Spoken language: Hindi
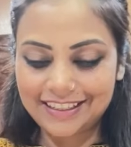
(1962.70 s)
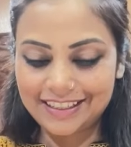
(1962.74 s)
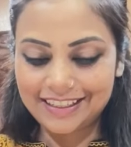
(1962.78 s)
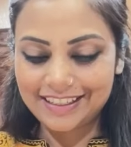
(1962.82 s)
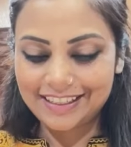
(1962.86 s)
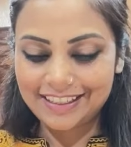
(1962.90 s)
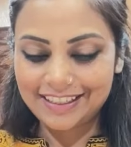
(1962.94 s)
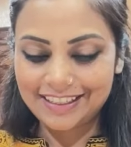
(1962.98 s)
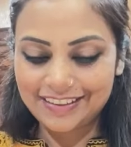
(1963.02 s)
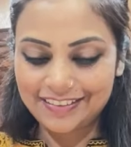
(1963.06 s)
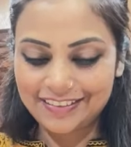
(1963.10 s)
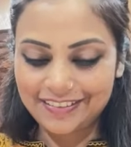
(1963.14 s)
तो
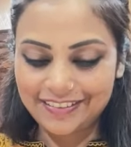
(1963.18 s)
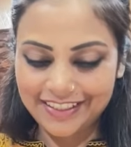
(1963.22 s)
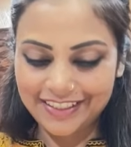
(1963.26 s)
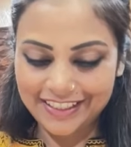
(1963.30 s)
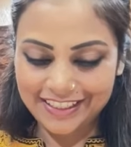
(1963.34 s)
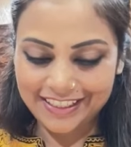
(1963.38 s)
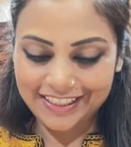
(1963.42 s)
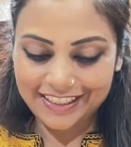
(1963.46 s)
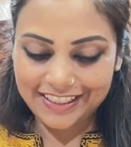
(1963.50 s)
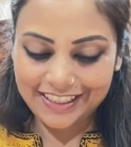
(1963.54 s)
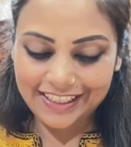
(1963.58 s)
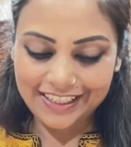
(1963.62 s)
अगर हमें
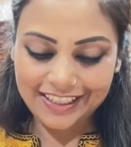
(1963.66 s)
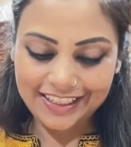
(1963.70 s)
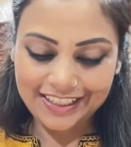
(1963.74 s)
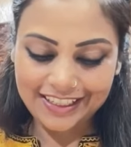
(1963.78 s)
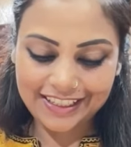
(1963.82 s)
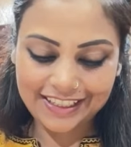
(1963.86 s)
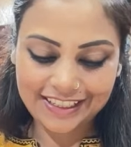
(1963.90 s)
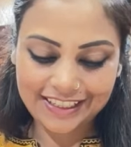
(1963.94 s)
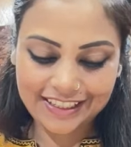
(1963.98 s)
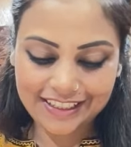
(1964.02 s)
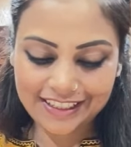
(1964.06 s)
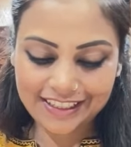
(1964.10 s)
अभी चाय
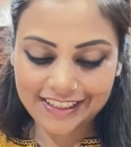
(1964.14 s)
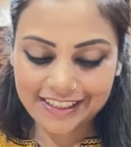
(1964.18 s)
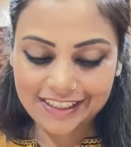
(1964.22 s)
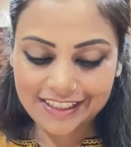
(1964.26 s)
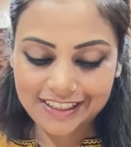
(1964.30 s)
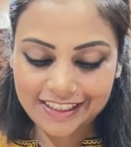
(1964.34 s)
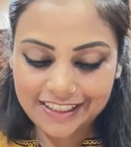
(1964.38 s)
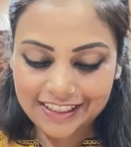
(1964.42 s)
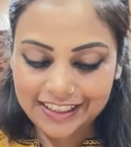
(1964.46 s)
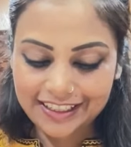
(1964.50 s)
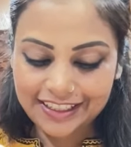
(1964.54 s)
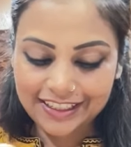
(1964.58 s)
पीनी है
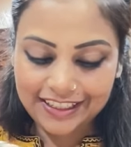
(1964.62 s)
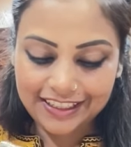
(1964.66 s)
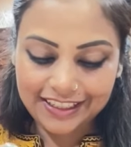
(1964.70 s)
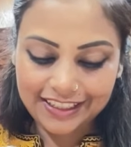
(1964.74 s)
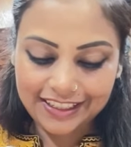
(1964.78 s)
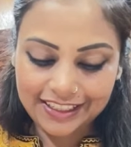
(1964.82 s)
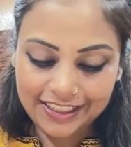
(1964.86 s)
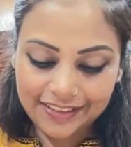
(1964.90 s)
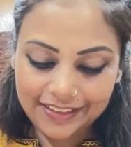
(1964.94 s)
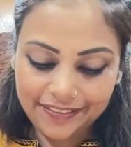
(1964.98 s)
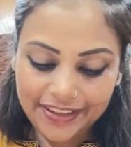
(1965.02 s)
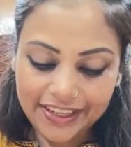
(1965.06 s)
तो आप पिला
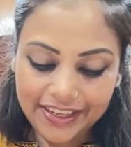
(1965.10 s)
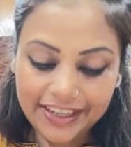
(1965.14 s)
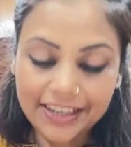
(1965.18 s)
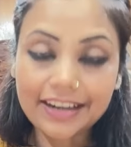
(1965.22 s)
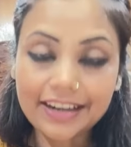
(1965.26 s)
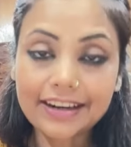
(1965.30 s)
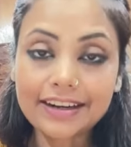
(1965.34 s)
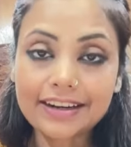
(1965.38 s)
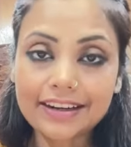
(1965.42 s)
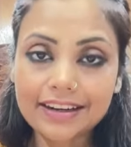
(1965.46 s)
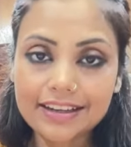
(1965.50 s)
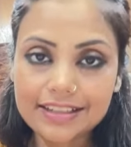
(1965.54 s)
ये मैंने
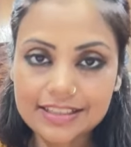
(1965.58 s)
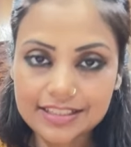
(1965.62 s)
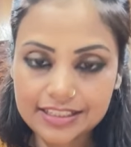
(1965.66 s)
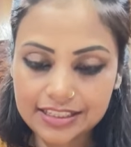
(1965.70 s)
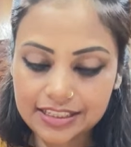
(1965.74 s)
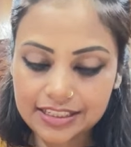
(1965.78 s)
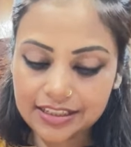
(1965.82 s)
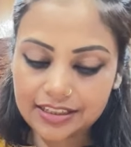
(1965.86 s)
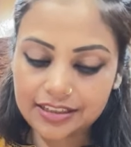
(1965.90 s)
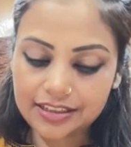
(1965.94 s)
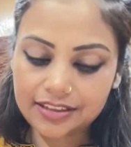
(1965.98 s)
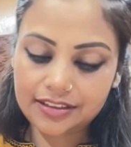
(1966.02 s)
कटरा से
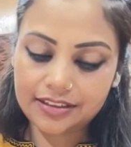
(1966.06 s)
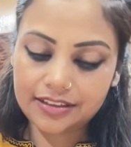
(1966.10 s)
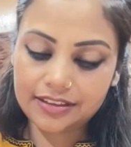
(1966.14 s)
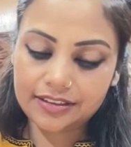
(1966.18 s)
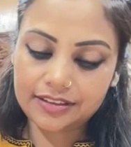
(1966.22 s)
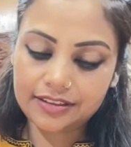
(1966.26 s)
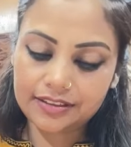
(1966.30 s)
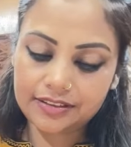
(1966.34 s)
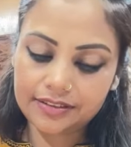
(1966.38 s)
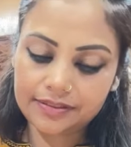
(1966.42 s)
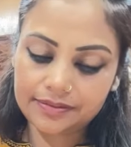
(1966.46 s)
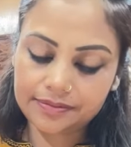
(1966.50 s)
अभी
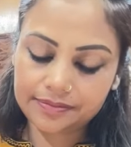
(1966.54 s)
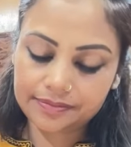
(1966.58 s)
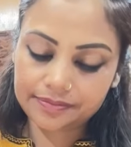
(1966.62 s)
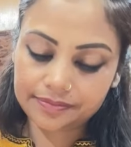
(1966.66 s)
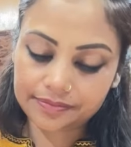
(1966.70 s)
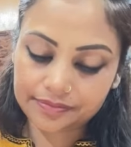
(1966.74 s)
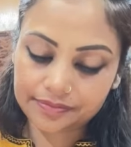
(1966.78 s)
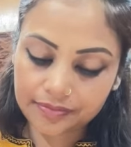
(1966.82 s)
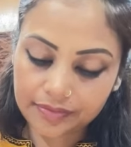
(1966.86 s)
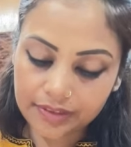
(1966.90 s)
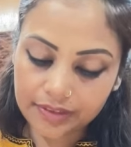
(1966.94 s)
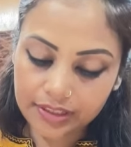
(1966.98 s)
बंद हो गया
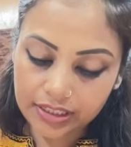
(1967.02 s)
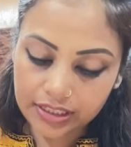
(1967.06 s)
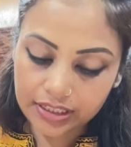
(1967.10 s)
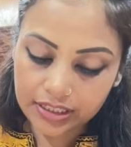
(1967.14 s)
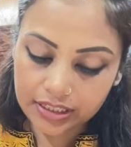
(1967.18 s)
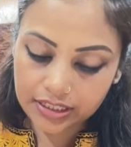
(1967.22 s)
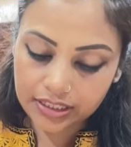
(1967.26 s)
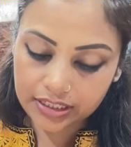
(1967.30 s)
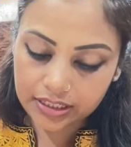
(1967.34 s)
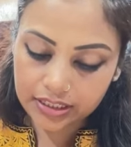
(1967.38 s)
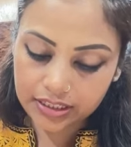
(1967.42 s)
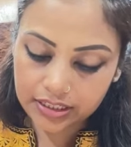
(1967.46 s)

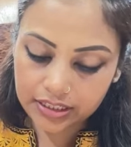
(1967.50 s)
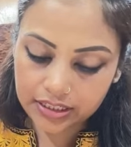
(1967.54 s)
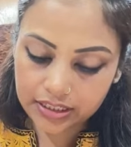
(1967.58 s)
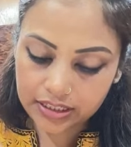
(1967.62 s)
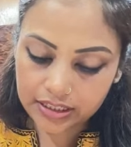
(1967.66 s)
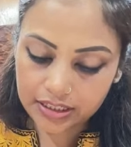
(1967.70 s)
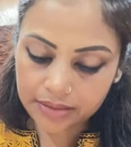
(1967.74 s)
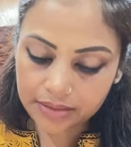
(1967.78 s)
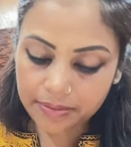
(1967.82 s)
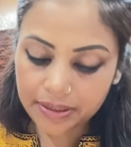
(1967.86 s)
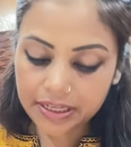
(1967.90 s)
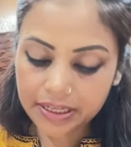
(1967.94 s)
अच्छा, ये
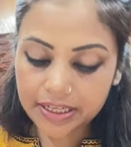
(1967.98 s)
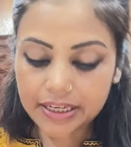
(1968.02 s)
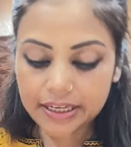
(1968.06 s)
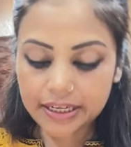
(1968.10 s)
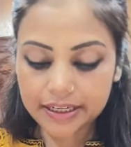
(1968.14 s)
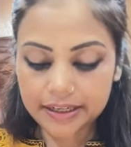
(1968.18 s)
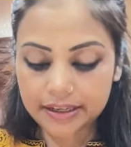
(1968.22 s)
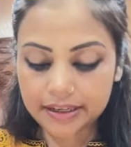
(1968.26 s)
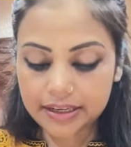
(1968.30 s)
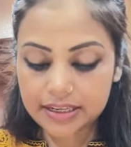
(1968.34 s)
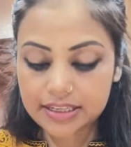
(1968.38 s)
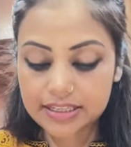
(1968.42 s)
तो मैंने
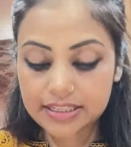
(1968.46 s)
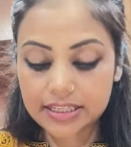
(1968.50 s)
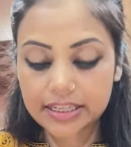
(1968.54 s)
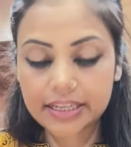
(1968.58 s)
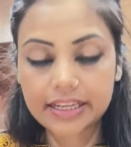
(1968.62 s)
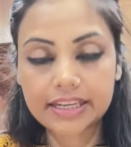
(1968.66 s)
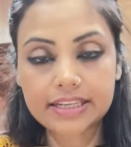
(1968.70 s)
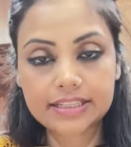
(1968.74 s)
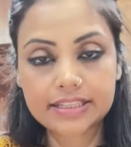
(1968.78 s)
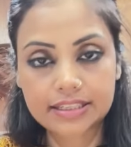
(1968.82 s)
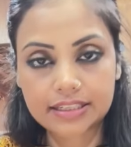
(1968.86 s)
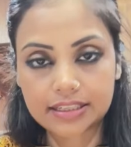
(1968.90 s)
कटरा से
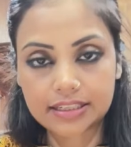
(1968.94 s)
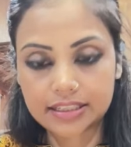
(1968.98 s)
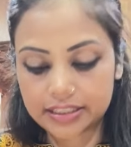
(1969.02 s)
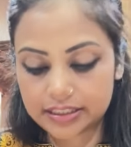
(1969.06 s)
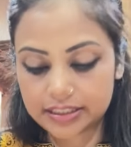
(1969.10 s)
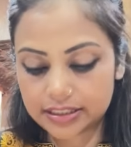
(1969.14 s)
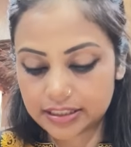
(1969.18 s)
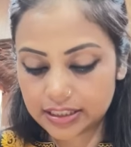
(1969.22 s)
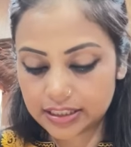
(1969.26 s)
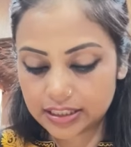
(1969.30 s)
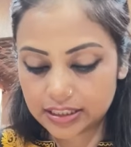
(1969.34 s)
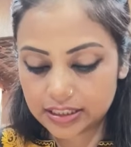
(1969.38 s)
केसर ली
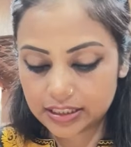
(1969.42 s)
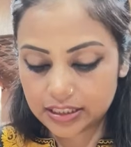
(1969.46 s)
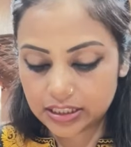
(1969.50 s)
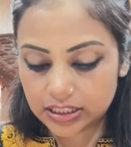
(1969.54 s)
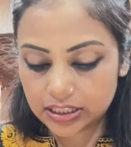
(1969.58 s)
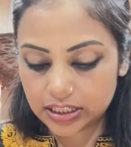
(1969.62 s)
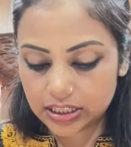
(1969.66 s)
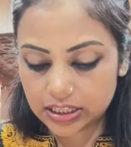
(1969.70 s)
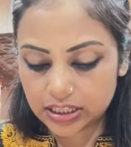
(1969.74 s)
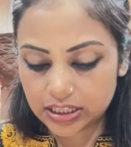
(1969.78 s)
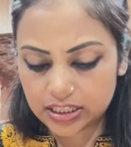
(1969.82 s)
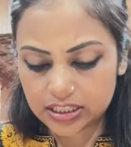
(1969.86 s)
थी
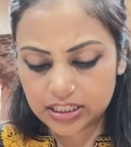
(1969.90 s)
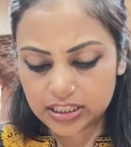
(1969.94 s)
हाँ।